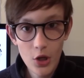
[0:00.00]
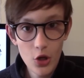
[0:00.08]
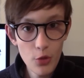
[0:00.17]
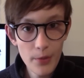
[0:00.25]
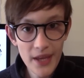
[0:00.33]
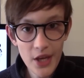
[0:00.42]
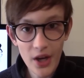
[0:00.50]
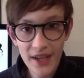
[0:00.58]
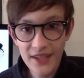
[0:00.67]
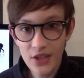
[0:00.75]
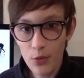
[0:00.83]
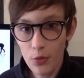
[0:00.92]
Le meilleur
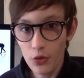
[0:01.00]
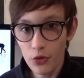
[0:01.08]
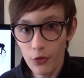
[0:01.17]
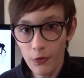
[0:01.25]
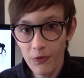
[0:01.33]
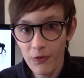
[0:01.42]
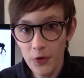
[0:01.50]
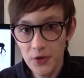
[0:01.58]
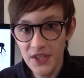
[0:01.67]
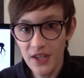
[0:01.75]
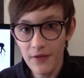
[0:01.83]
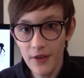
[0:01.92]
exemple de
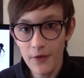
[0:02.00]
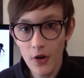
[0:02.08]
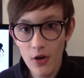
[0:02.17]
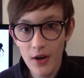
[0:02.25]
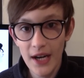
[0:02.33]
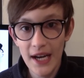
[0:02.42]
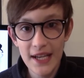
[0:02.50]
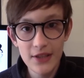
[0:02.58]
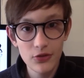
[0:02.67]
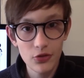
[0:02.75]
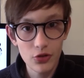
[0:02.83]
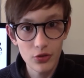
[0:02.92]
fossile vivant
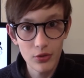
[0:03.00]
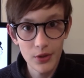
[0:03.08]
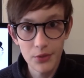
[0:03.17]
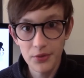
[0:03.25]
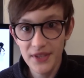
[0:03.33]
reste celui du